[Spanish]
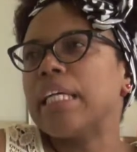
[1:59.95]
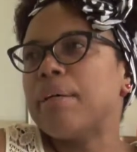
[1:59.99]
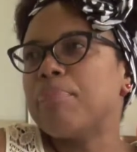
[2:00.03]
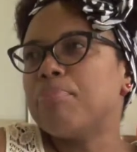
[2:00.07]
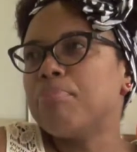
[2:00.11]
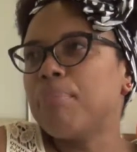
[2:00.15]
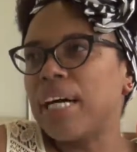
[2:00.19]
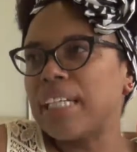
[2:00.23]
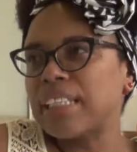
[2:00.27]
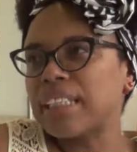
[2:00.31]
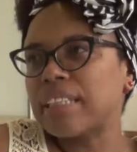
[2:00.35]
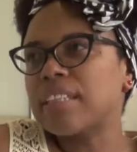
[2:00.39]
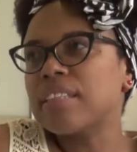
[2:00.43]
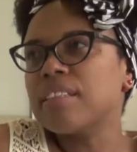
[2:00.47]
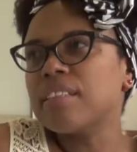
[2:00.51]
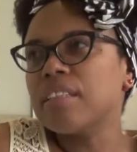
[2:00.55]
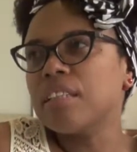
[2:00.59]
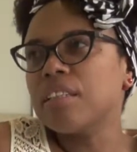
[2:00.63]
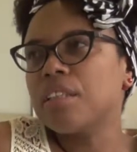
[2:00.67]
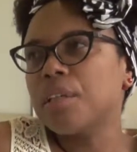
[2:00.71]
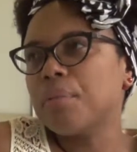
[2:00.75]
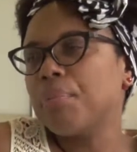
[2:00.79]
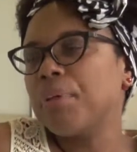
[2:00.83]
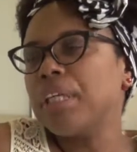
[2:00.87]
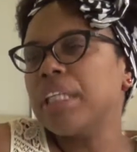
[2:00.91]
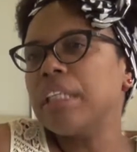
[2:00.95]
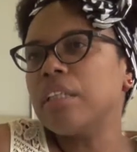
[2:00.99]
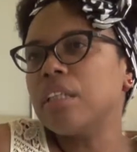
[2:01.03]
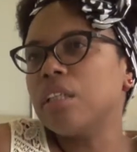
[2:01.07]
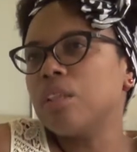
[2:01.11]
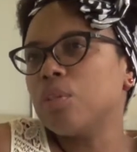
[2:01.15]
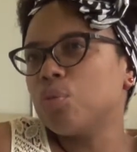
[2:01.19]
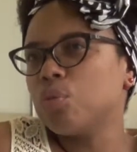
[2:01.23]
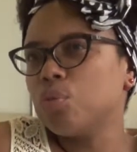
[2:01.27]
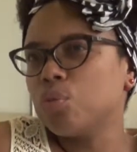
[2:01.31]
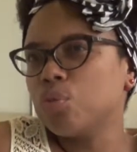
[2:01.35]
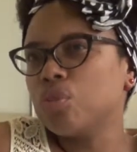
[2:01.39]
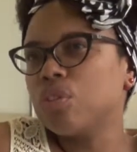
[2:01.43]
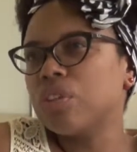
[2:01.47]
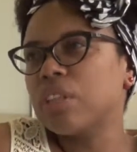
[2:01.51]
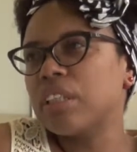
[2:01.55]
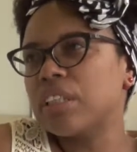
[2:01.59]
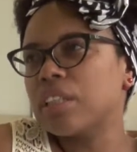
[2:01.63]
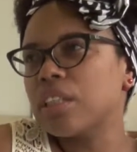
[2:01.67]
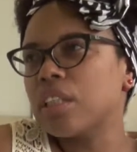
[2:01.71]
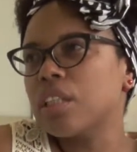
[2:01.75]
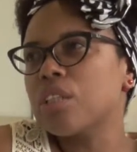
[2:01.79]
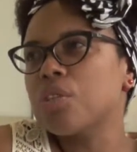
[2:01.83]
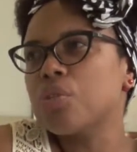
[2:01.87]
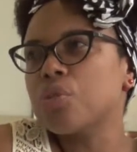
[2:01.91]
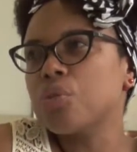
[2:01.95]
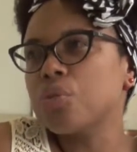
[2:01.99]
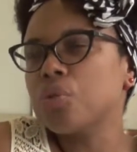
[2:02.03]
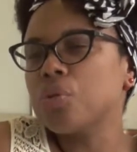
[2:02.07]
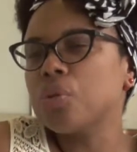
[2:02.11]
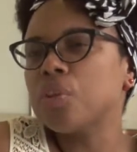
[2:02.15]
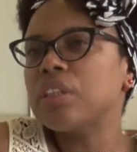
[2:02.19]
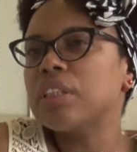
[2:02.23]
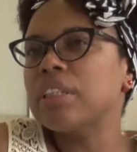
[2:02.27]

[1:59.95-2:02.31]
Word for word: Más recientemente, un tercer estudio